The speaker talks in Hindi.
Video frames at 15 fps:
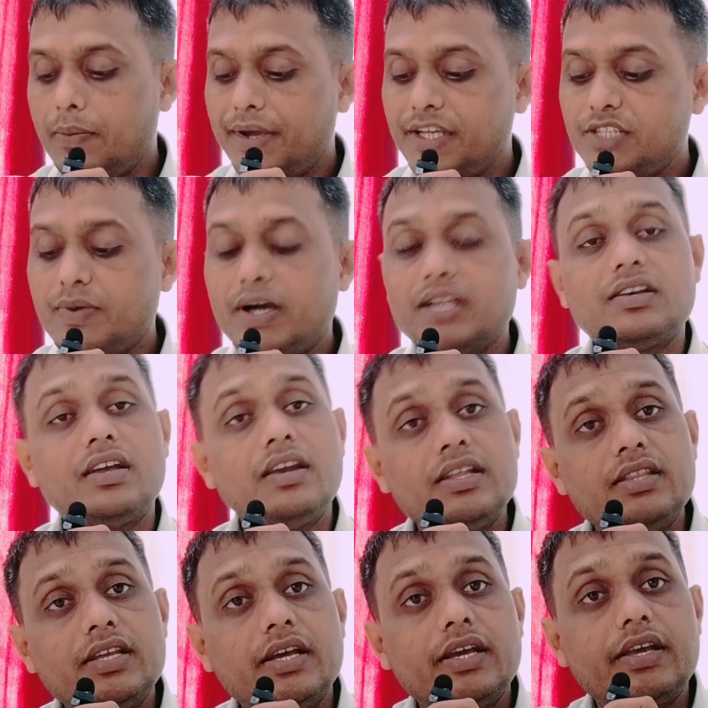अब गई बात कर
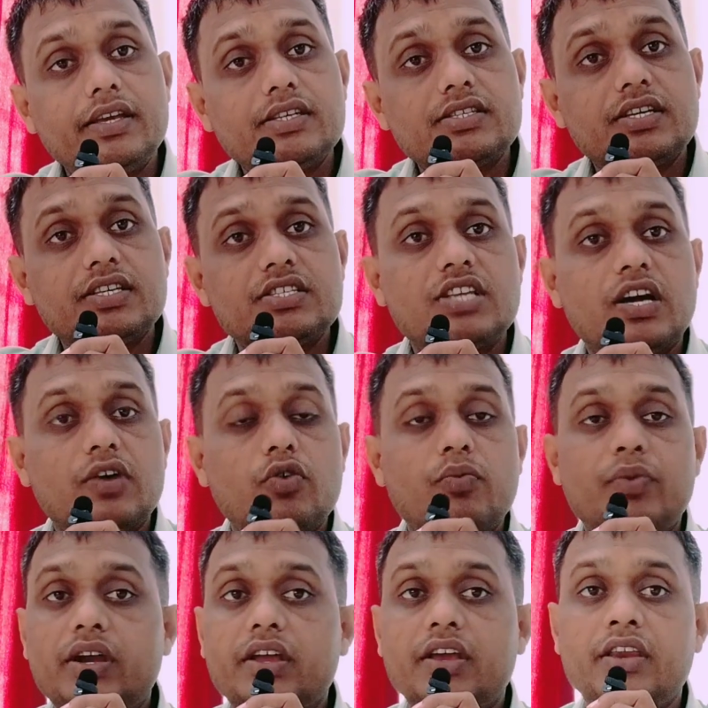लेते हैं किस किस
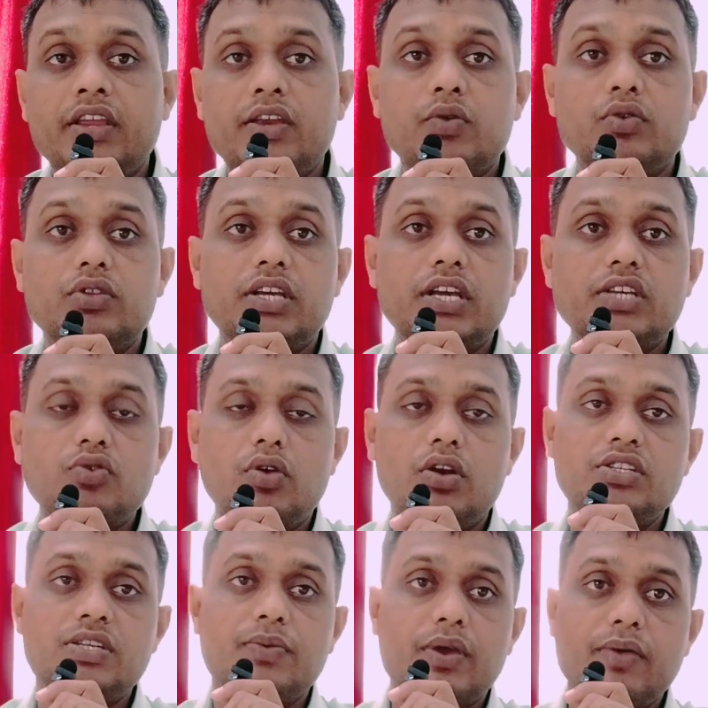डॉक्यूमेंट की नीड होती है
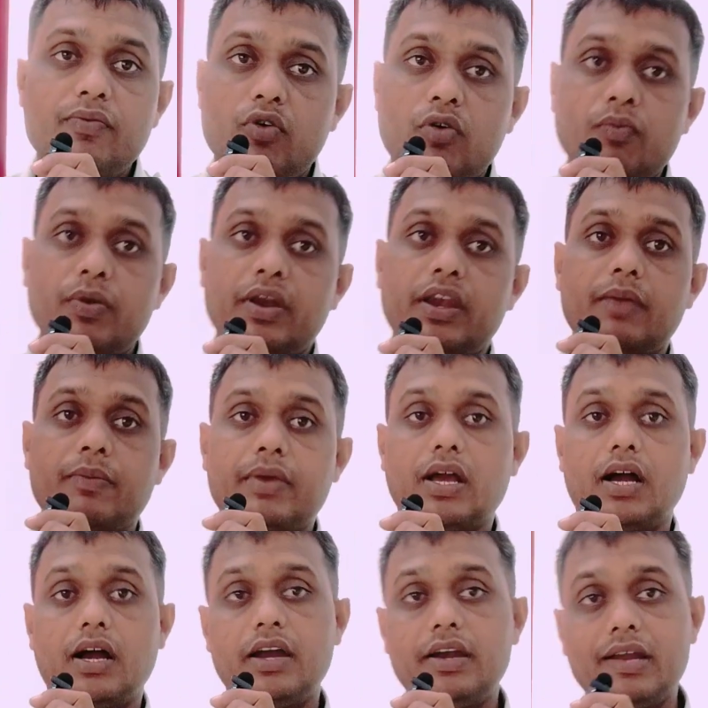स्कॉलरशिप के फॉर्म भरने
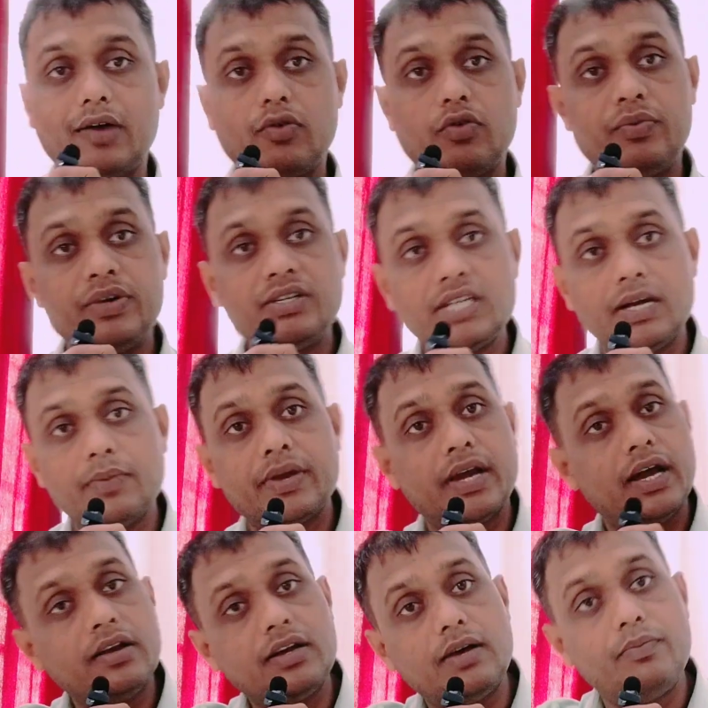में अगर डॉक्यूमेंट्स
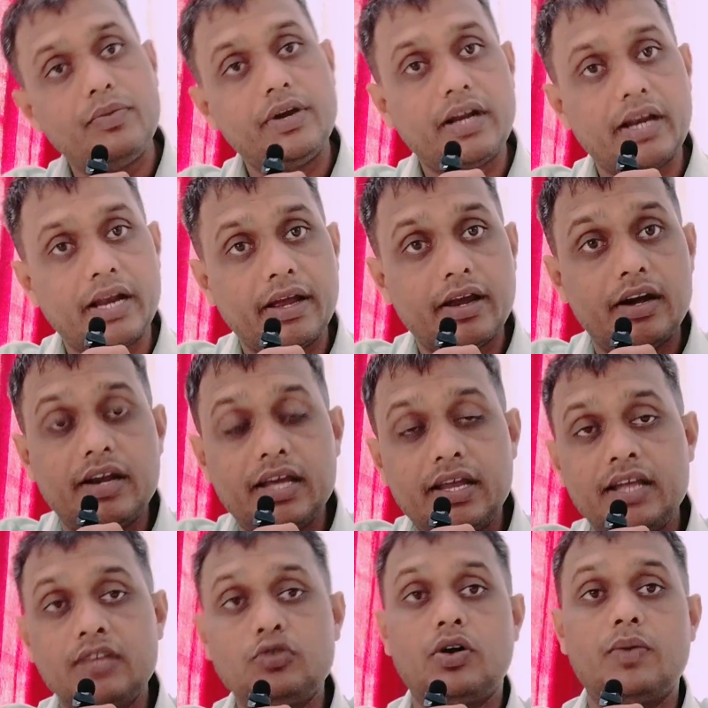आपके अनकम्प्लीट रहेंगे
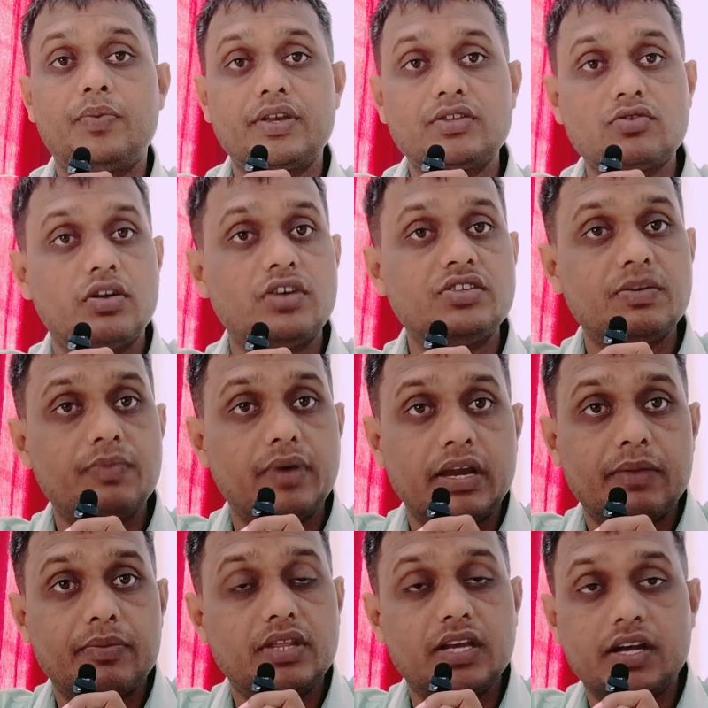डन है तो आपके
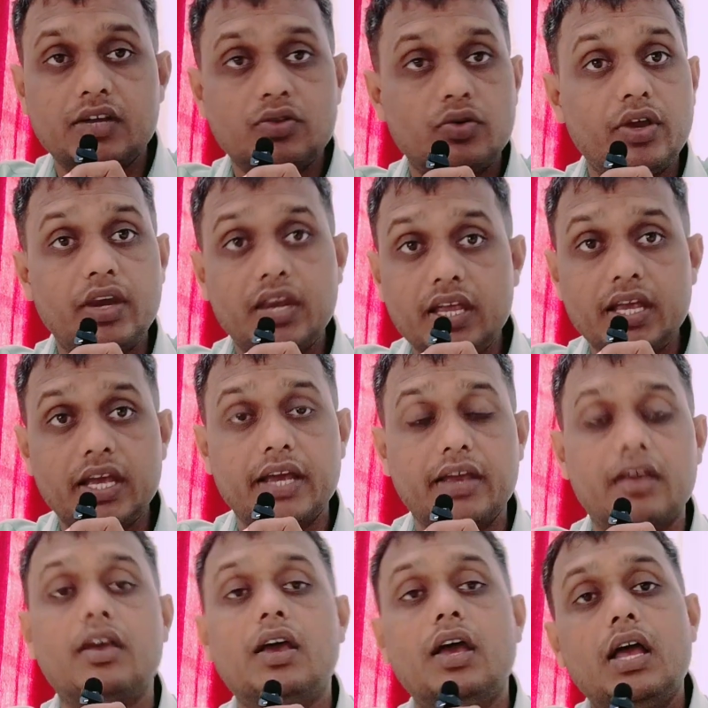स्कॉलरशिप आने में दिक्कत होगी नहीं
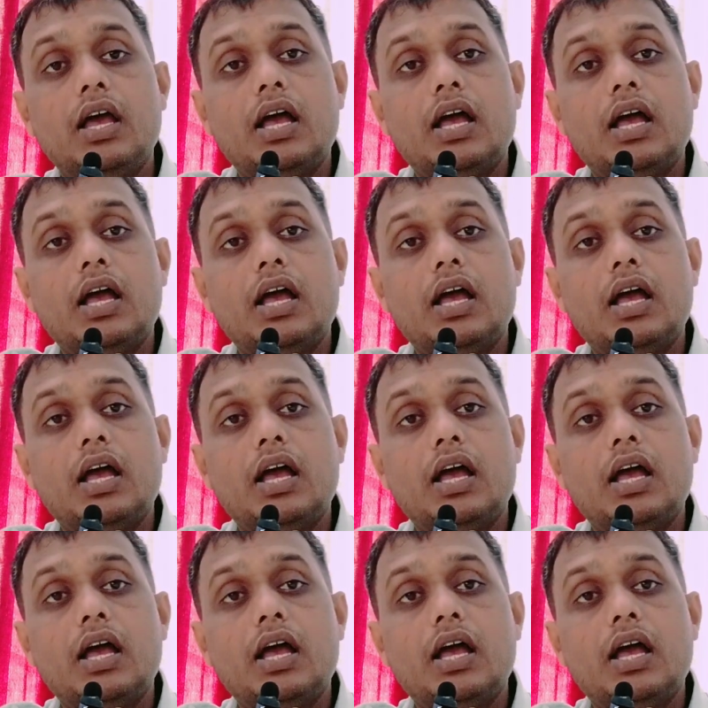आएगी